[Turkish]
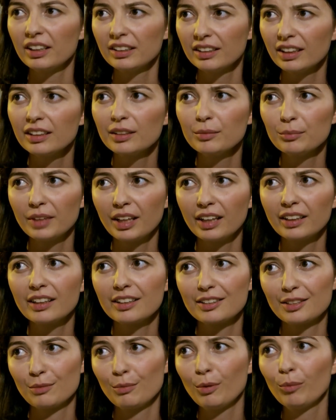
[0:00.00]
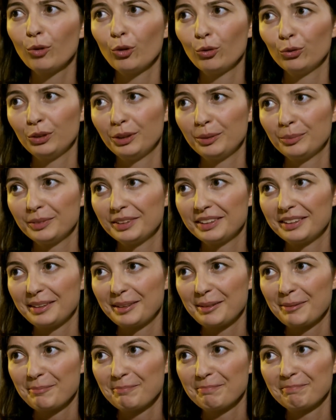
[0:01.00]
an kendimden geçtim ama önemli
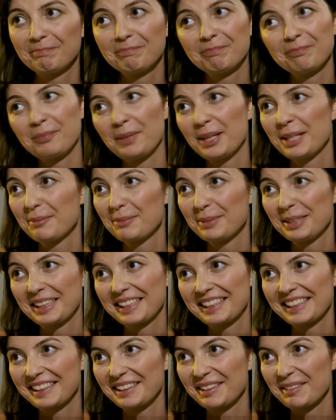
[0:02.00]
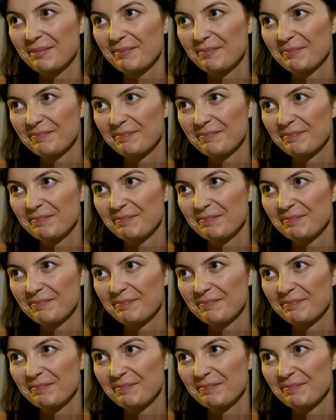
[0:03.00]
değil. Beni bilirsin.